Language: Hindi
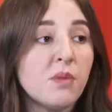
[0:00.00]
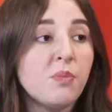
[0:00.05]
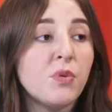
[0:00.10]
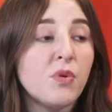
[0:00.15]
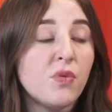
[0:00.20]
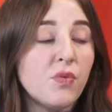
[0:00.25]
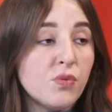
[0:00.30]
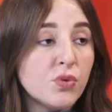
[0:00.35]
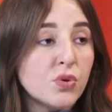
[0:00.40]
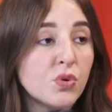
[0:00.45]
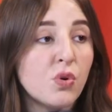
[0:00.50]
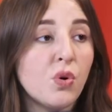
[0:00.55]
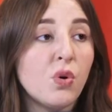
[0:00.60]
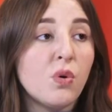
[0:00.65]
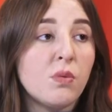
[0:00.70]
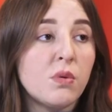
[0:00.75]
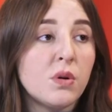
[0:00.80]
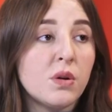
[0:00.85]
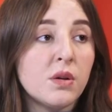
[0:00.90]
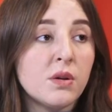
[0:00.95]
जब उसको
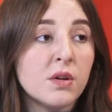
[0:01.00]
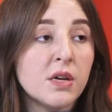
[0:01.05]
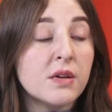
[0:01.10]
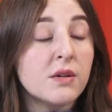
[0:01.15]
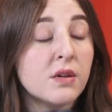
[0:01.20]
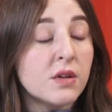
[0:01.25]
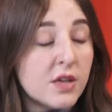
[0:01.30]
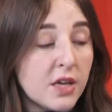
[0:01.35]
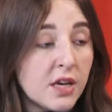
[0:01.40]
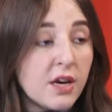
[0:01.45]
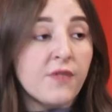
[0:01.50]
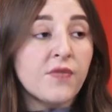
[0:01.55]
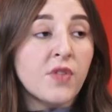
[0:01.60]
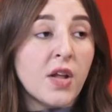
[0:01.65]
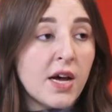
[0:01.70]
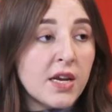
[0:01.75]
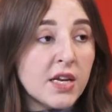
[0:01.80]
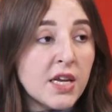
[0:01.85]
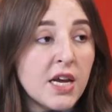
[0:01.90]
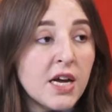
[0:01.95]

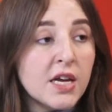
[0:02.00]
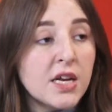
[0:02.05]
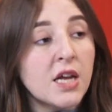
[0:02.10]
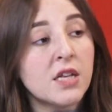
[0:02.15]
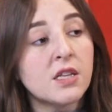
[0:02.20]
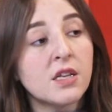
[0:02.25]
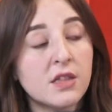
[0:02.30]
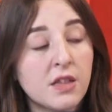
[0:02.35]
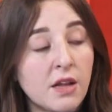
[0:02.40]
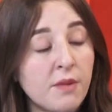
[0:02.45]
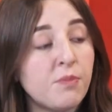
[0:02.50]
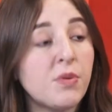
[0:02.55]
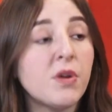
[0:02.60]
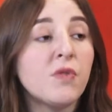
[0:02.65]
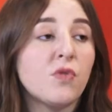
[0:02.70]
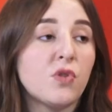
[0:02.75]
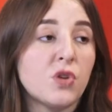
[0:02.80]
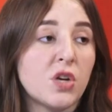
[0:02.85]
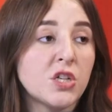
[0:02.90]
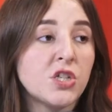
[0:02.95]
गिरफ्तार किया गया था तब भी
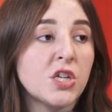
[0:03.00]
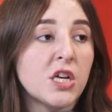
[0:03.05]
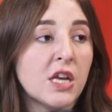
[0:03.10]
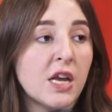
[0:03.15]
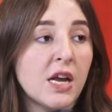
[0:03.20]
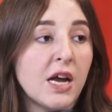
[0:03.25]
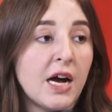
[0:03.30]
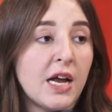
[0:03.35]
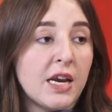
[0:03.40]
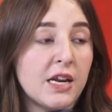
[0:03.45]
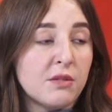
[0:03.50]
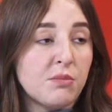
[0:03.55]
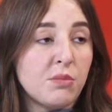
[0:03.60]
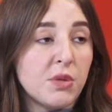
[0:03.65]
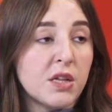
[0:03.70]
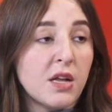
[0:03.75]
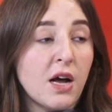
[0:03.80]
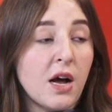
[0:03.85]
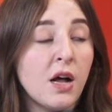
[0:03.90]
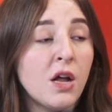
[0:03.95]
वो नशे की हालत
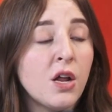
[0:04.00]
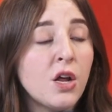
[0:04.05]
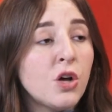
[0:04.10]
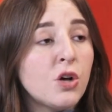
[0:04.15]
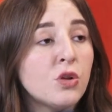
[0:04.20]
में था